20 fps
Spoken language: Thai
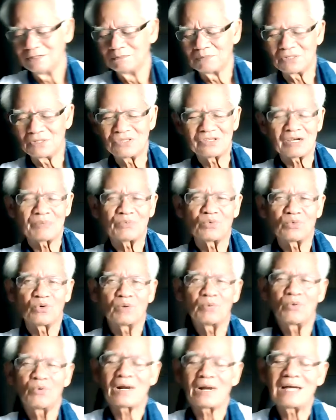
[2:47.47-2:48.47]
มันจับตัว
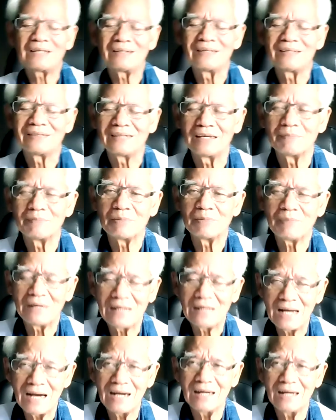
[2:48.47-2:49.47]
ผู้ร้ายจริง ๆ มันไม่
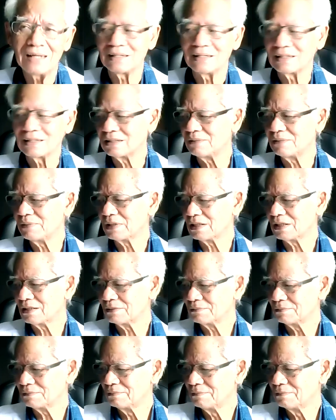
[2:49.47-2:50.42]
ได้นะครับ